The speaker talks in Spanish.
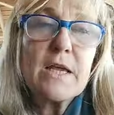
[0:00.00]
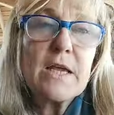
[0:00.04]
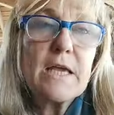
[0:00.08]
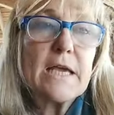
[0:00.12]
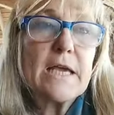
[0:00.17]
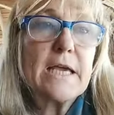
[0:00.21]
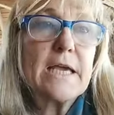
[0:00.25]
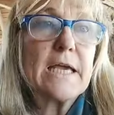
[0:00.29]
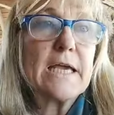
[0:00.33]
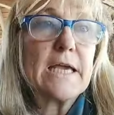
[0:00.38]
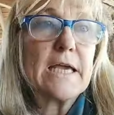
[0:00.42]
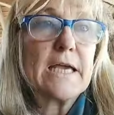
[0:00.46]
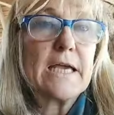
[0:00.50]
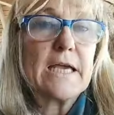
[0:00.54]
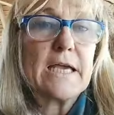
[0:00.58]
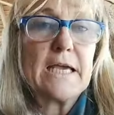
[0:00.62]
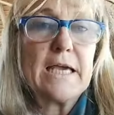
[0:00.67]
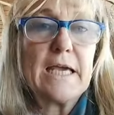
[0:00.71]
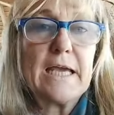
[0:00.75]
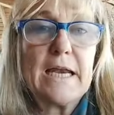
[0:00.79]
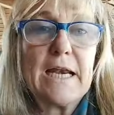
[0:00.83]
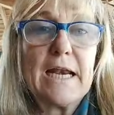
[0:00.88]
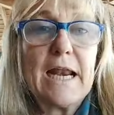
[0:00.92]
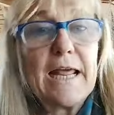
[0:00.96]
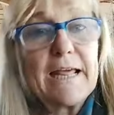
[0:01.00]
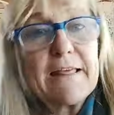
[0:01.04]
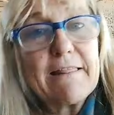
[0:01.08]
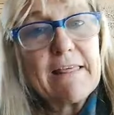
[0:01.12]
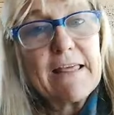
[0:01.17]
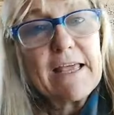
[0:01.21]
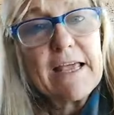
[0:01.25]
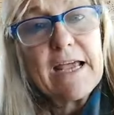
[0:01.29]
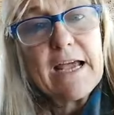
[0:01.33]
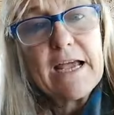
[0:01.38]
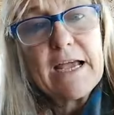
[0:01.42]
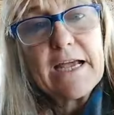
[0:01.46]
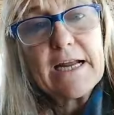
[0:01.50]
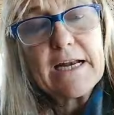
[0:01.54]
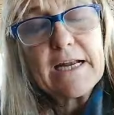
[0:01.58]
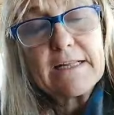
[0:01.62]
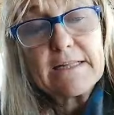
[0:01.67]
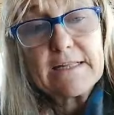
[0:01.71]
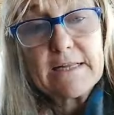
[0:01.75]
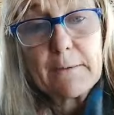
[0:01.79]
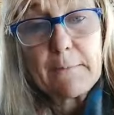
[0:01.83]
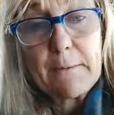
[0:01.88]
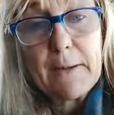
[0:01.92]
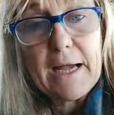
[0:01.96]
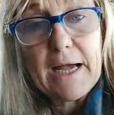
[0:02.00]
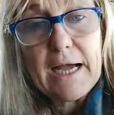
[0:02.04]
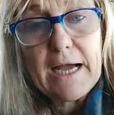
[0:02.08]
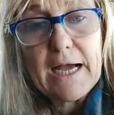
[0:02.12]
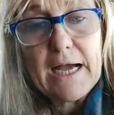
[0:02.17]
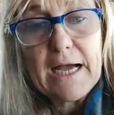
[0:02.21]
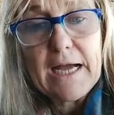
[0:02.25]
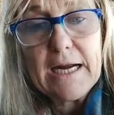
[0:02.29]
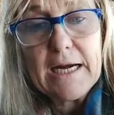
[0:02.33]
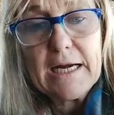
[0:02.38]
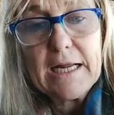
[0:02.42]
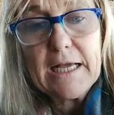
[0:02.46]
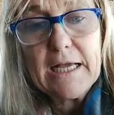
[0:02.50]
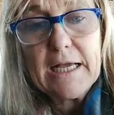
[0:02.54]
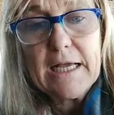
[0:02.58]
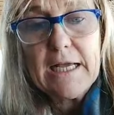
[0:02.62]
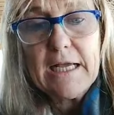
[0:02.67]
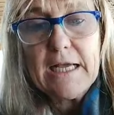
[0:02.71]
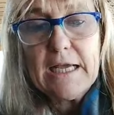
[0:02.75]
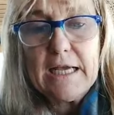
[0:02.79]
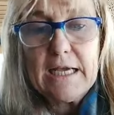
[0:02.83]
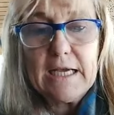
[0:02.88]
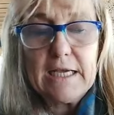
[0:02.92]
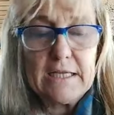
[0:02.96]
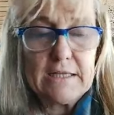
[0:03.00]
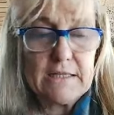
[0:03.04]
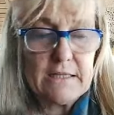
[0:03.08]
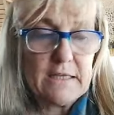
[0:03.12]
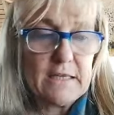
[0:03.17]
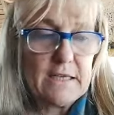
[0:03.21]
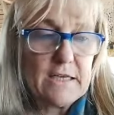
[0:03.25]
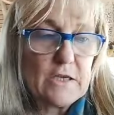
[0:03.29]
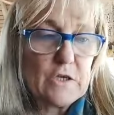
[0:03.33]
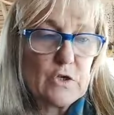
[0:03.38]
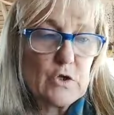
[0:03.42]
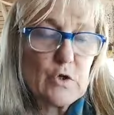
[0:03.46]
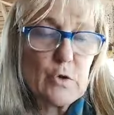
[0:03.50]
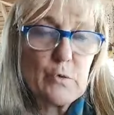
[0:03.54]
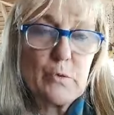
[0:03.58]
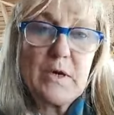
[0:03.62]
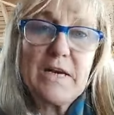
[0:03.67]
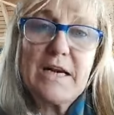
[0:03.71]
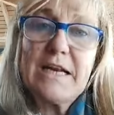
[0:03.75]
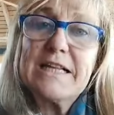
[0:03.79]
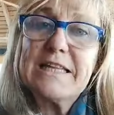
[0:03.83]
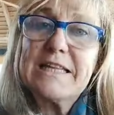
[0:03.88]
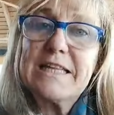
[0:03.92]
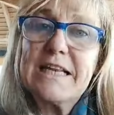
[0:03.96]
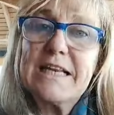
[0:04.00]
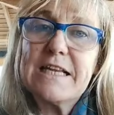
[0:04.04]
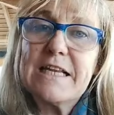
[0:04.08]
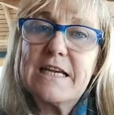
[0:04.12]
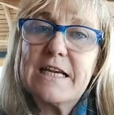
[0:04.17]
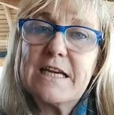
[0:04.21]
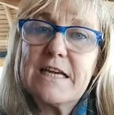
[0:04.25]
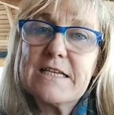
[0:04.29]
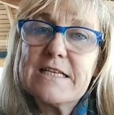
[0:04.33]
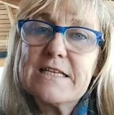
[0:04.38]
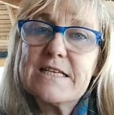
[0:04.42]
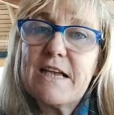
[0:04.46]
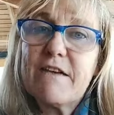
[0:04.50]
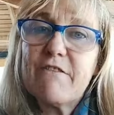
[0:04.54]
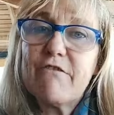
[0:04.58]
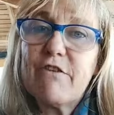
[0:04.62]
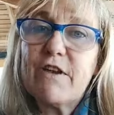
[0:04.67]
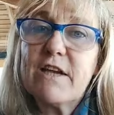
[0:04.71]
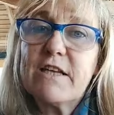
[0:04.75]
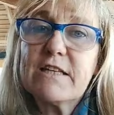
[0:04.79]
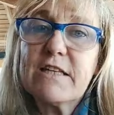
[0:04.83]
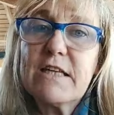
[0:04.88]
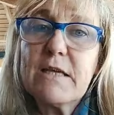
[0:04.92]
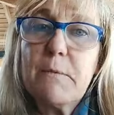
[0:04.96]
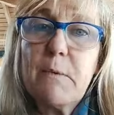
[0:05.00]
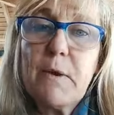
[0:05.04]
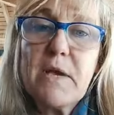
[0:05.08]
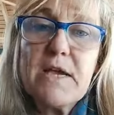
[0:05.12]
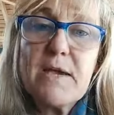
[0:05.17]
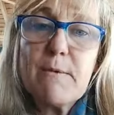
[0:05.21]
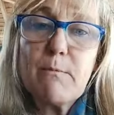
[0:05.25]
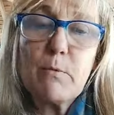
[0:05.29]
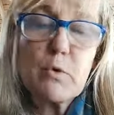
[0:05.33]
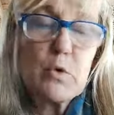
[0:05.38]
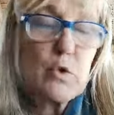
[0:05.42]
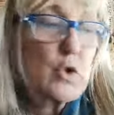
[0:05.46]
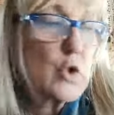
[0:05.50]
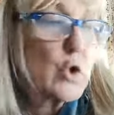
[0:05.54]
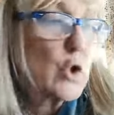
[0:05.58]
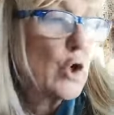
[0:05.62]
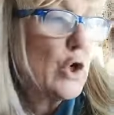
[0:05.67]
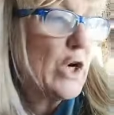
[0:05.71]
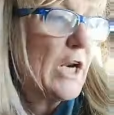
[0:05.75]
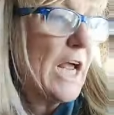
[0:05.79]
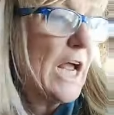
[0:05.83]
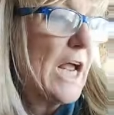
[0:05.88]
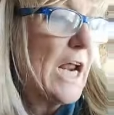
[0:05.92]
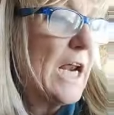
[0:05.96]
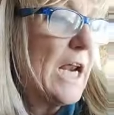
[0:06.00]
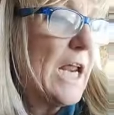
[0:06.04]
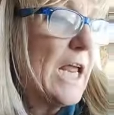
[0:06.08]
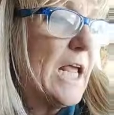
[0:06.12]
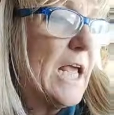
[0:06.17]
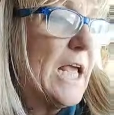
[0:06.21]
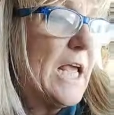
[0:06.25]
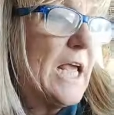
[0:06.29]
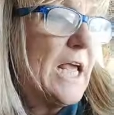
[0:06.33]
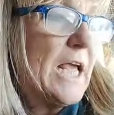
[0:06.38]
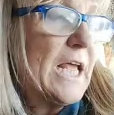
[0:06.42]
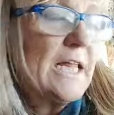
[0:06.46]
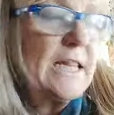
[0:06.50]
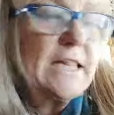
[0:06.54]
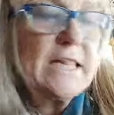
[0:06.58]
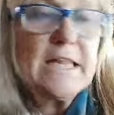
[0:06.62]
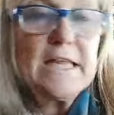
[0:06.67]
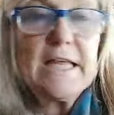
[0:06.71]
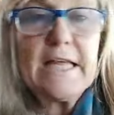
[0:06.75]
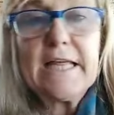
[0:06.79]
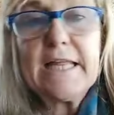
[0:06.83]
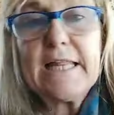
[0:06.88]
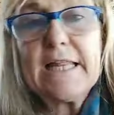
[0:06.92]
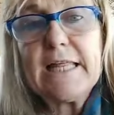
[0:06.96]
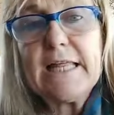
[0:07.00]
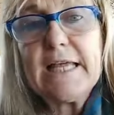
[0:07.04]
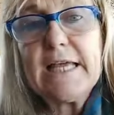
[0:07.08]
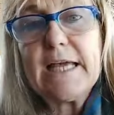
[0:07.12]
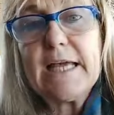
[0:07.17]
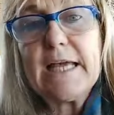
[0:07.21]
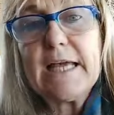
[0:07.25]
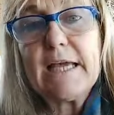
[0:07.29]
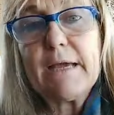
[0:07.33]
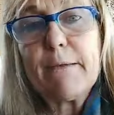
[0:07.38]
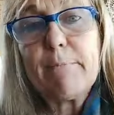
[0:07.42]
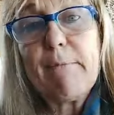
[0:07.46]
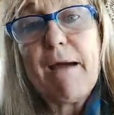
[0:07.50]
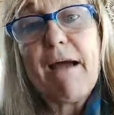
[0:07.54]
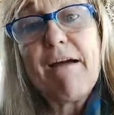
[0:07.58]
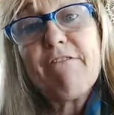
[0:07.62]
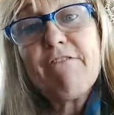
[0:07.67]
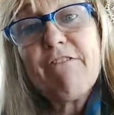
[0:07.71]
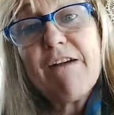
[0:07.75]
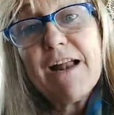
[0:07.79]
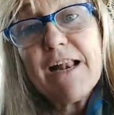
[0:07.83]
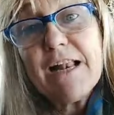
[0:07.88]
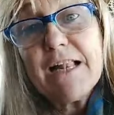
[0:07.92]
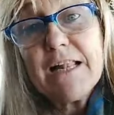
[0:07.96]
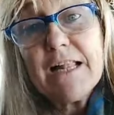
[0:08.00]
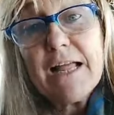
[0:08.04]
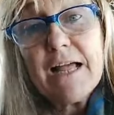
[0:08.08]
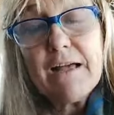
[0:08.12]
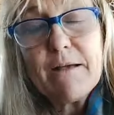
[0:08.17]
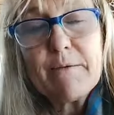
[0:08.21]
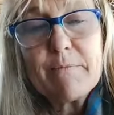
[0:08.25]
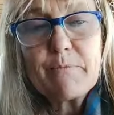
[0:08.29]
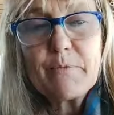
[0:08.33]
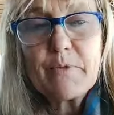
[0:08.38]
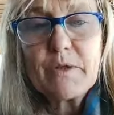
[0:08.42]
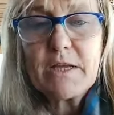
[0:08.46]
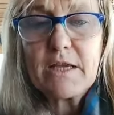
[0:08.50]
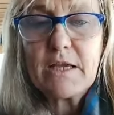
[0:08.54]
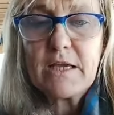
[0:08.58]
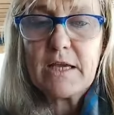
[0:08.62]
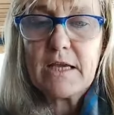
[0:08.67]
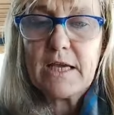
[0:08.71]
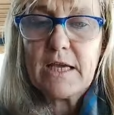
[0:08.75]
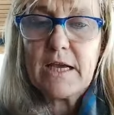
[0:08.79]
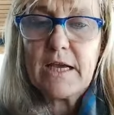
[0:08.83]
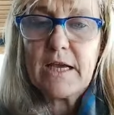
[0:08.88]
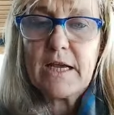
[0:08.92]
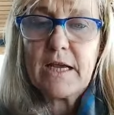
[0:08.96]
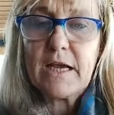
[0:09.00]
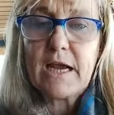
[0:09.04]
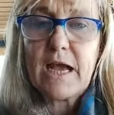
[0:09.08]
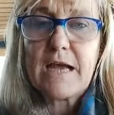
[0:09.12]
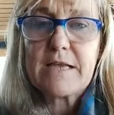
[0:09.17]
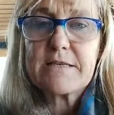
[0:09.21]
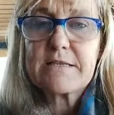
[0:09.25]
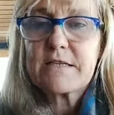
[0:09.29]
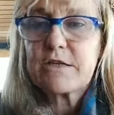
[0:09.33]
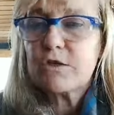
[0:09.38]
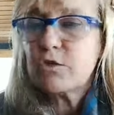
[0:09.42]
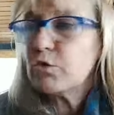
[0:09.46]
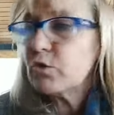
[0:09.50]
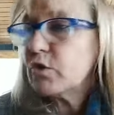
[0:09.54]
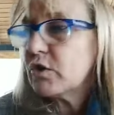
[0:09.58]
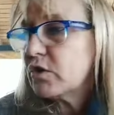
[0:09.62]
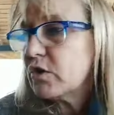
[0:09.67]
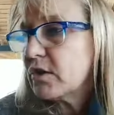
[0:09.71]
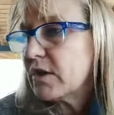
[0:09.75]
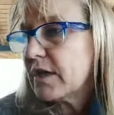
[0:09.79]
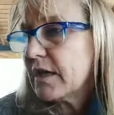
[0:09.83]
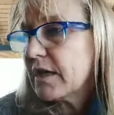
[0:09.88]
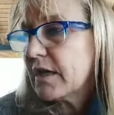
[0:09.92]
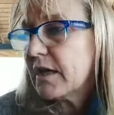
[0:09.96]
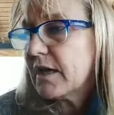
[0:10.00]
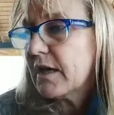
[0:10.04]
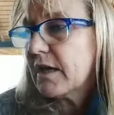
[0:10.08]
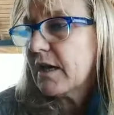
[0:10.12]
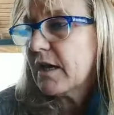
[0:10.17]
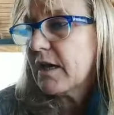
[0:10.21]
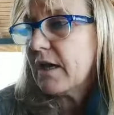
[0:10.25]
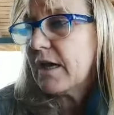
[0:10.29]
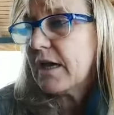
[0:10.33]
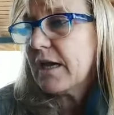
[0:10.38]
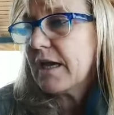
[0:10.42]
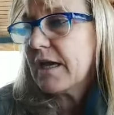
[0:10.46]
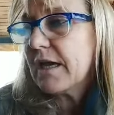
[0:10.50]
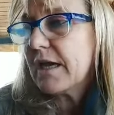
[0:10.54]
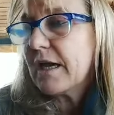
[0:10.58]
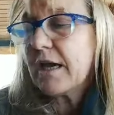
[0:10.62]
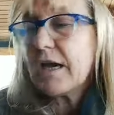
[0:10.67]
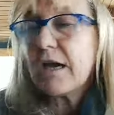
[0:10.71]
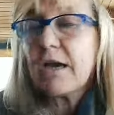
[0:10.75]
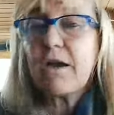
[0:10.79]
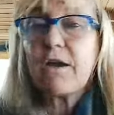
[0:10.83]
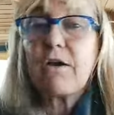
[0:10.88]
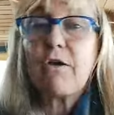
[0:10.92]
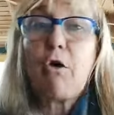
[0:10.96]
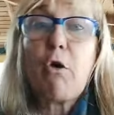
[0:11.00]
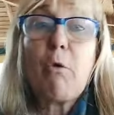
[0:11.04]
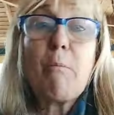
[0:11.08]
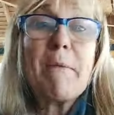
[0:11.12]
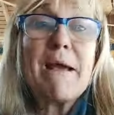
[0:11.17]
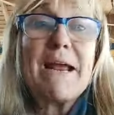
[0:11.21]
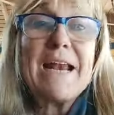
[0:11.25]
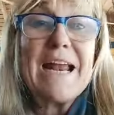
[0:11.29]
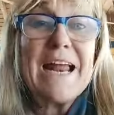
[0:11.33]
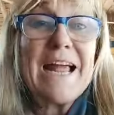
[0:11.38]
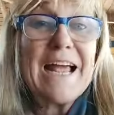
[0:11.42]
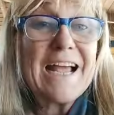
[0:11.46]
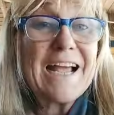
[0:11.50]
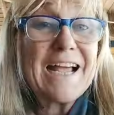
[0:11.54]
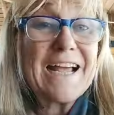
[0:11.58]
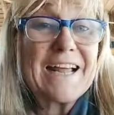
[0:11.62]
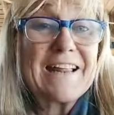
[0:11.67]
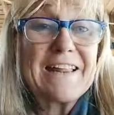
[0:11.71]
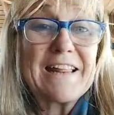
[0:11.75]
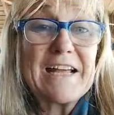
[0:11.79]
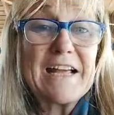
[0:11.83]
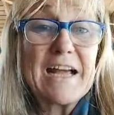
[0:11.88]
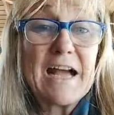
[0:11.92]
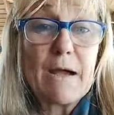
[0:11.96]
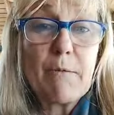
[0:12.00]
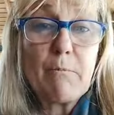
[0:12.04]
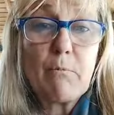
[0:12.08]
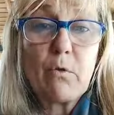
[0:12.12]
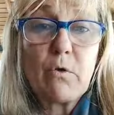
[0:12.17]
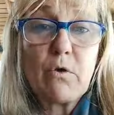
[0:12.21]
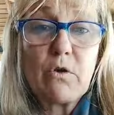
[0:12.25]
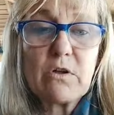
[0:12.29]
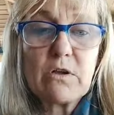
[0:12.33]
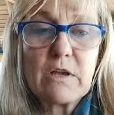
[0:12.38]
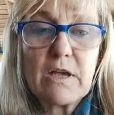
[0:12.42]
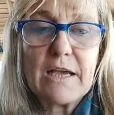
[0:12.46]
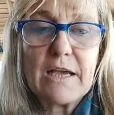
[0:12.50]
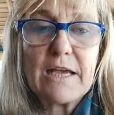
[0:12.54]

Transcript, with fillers: Eh, la idea era trabajar este, sobre la inteligencia afectiva y emocional desde Mafalda, eh, haciendo este eh, homenaje, digamos,